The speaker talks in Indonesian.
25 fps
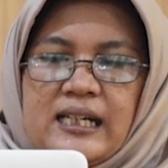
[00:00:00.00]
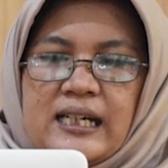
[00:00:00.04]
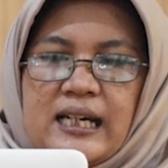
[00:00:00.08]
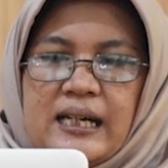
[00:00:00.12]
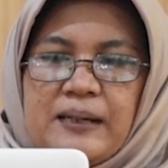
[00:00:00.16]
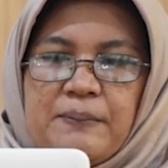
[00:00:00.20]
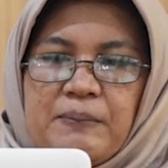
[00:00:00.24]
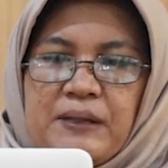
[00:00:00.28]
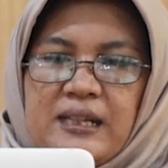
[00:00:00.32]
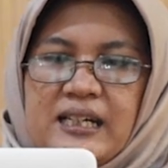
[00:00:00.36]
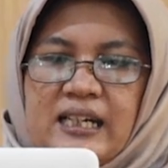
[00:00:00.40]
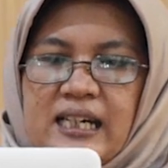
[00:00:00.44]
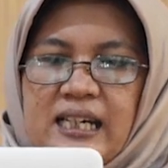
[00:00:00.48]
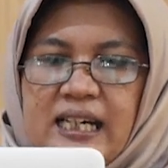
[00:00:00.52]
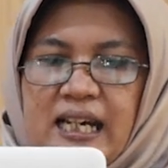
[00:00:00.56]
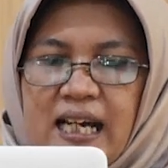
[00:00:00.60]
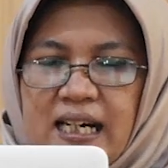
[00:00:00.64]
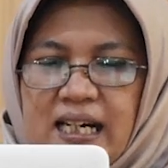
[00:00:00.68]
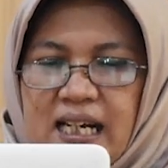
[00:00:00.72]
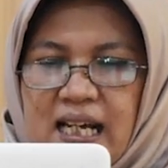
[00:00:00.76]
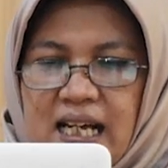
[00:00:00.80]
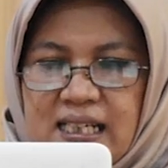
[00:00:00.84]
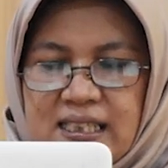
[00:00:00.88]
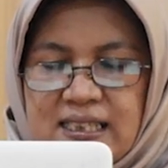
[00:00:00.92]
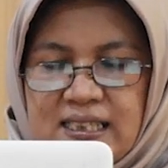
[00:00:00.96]
dengan
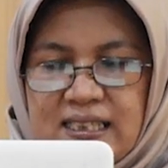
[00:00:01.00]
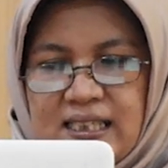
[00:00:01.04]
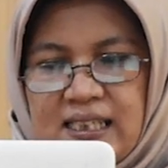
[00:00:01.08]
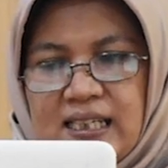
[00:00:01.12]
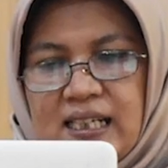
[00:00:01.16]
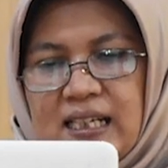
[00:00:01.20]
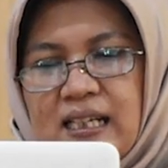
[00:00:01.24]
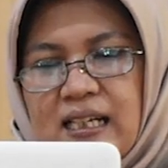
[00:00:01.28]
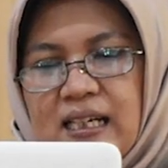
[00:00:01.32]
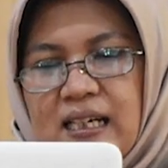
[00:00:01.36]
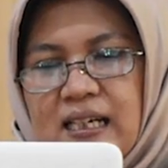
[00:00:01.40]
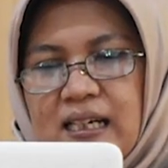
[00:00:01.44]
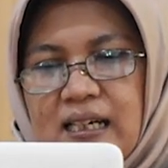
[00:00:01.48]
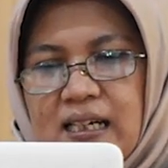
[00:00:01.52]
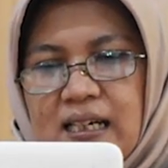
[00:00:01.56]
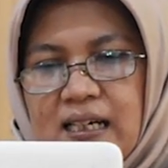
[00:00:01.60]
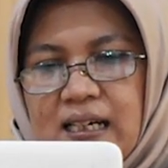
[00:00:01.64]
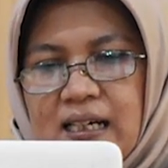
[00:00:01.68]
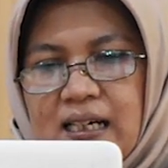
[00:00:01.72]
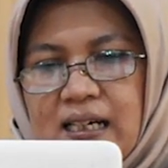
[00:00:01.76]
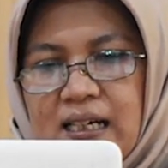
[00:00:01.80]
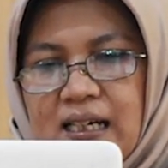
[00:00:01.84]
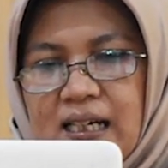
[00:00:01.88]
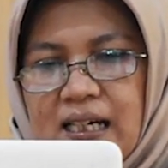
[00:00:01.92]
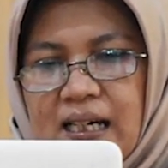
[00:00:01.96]
penilaian hasil.
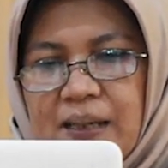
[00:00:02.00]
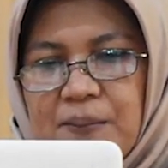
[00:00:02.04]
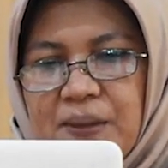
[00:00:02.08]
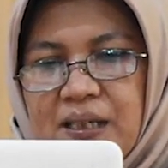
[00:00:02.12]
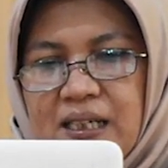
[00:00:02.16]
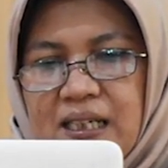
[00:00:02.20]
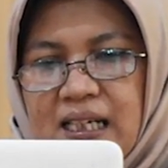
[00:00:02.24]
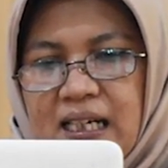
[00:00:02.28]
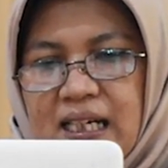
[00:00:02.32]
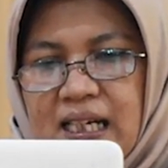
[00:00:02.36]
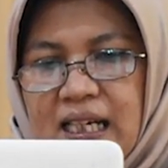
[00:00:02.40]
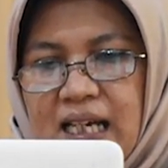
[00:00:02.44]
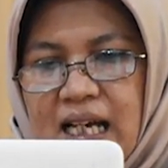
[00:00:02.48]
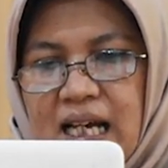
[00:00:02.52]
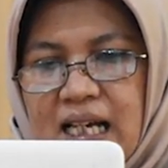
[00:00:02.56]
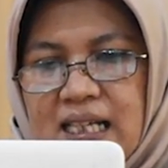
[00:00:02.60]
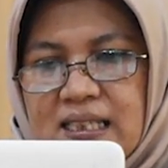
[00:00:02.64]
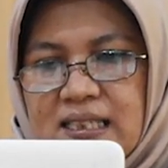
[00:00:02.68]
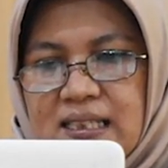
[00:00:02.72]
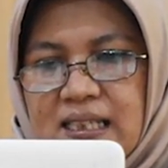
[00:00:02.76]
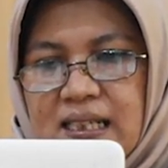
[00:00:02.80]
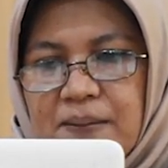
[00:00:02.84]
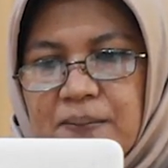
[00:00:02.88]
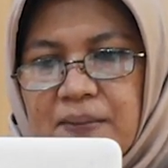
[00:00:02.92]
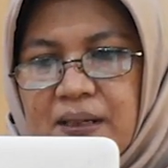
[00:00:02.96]
Kami nilai
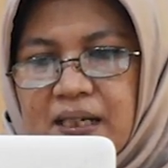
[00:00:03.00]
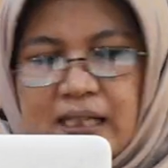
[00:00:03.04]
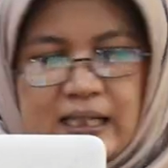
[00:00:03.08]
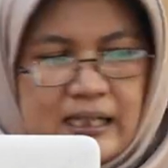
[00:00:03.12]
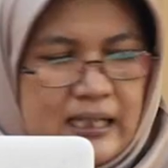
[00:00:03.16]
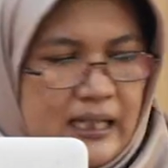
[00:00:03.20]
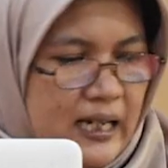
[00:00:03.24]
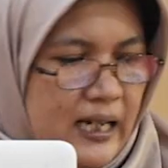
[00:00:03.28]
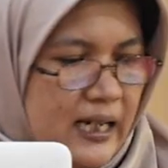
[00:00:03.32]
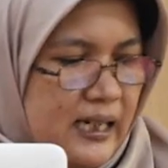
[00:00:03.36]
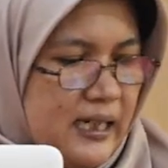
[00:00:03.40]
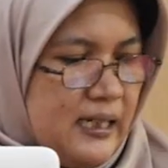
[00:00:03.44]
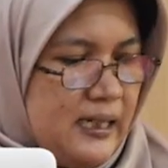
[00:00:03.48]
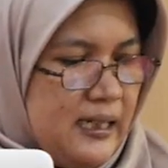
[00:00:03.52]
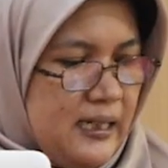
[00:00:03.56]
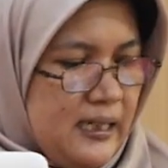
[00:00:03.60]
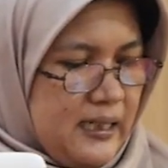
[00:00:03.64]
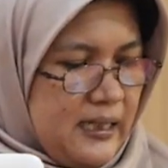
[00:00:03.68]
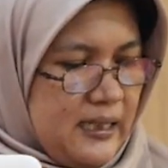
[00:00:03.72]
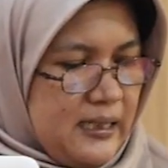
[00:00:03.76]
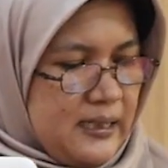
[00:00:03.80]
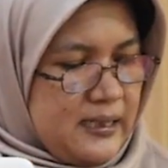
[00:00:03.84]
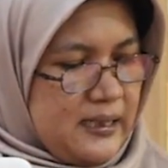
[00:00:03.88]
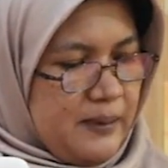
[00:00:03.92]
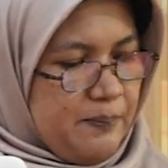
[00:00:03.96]
hasil mereka
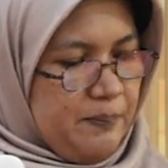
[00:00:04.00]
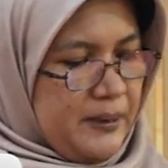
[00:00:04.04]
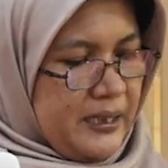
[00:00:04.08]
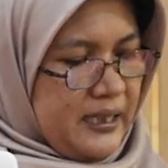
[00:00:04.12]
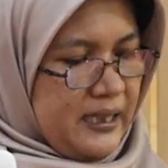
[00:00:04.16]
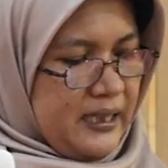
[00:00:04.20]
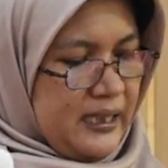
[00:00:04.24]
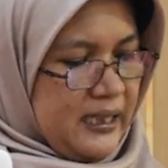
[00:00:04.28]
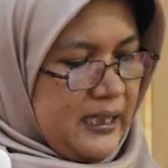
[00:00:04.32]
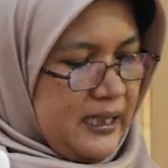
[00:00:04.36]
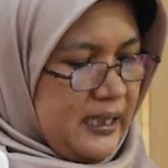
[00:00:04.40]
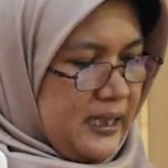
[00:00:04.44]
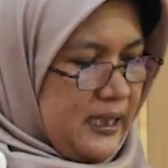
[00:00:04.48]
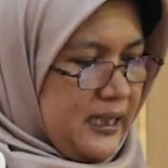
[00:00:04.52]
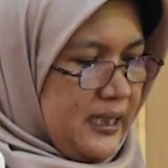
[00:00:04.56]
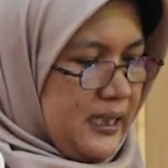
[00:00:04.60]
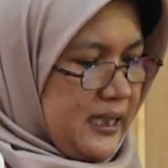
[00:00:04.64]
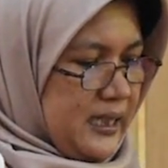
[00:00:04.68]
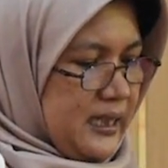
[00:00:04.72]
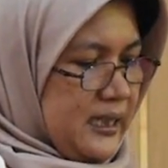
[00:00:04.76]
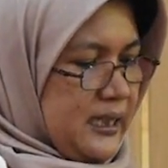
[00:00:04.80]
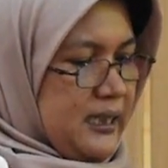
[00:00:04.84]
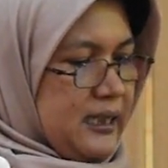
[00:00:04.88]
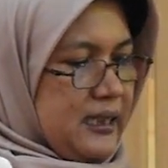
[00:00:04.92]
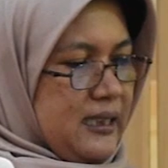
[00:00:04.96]
seperti
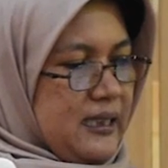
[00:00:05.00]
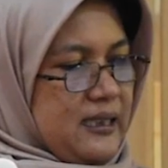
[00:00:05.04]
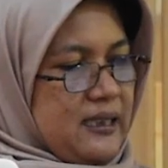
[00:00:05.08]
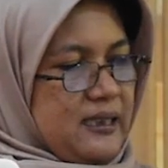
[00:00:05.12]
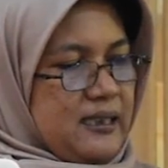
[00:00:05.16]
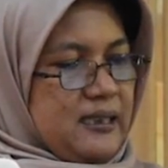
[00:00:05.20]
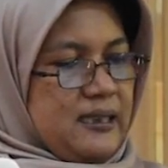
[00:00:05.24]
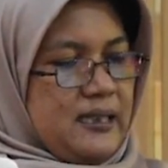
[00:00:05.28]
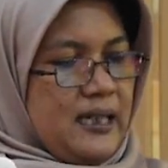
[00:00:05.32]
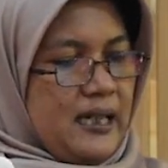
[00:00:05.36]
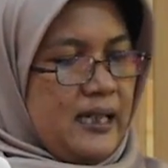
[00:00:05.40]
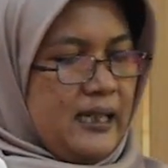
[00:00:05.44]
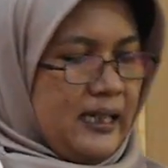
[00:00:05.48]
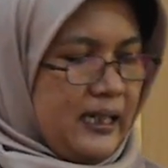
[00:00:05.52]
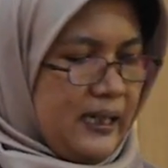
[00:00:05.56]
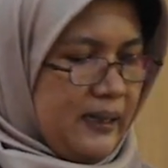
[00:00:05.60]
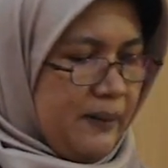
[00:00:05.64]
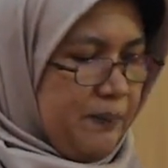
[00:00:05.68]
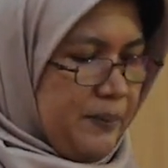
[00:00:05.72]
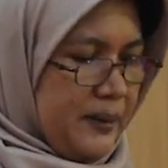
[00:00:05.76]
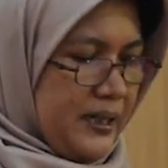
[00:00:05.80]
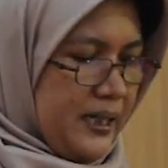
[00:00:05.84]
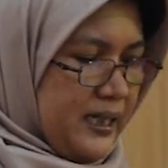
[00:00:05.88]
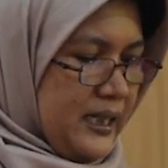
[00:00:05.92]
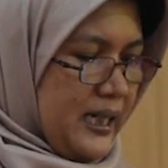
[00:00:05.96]
ini.
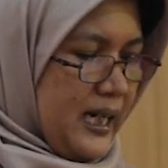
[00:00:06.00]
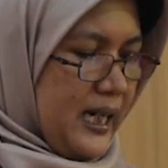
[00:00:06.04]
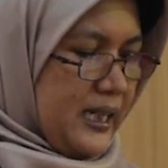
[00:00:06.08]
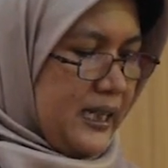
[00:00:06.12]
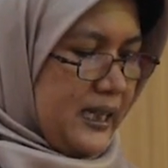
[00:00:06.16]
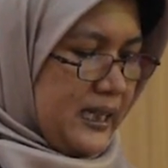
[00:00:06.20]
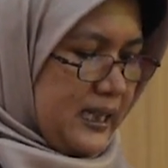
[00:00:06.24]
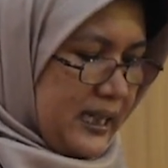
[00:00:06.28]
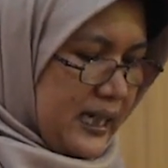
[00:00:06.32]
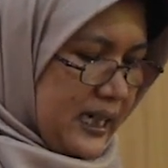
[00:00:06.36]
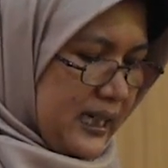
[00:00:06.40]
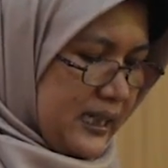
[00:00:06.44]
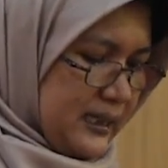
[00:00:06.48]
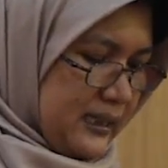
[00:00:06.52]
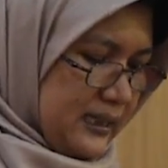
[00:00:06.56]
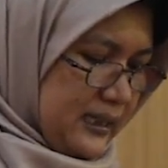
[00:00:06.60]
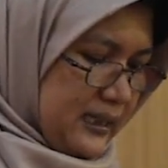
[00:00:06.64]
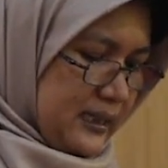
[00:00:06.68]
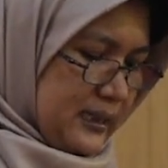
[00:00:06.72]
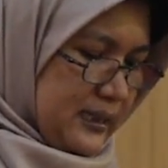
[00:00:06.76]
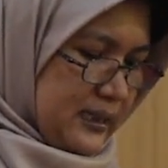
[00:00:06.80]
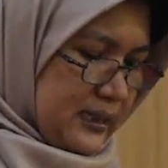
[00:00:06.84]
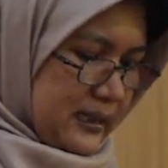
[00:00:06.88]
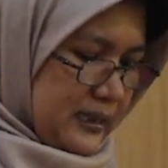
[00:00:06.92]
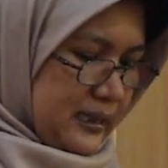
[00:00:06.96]
Saya perlihatkan
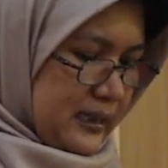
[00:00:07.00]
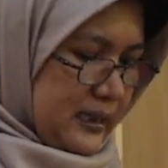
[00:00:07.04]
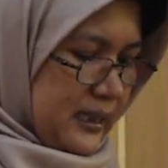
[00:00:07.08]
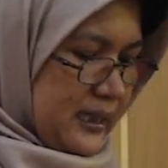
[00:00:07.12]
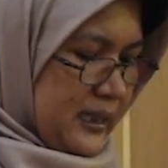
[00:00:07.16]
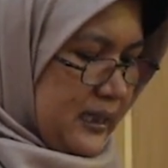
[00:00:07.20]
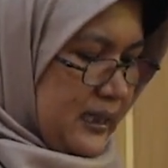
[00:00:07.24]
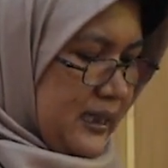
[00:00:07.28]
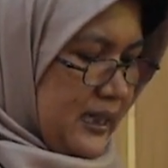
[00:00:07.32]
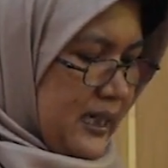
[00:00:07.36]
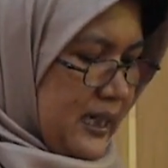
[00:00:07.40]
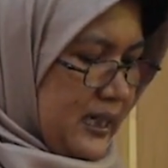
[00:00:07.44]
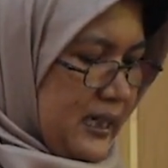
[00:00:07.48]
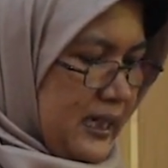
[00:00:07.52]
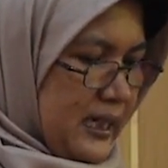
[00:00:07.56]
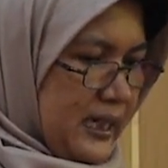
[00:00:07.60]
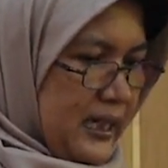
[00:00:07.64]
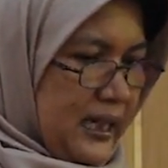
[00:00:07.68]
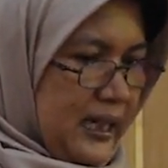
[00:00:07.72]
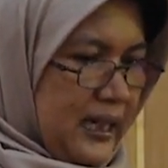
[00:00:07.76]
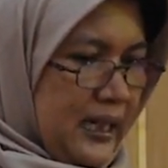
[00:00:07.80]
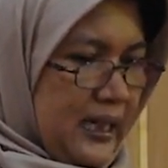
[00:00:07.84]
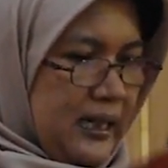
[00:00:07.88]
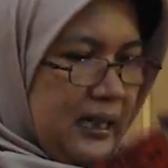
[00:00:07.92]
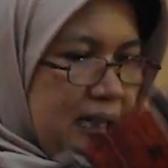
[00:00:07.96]
ini
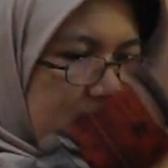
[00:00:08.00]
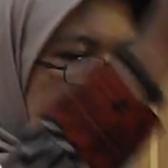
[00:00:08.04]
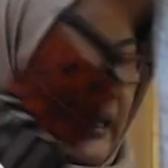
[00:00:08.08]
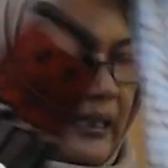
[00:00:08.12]
adalah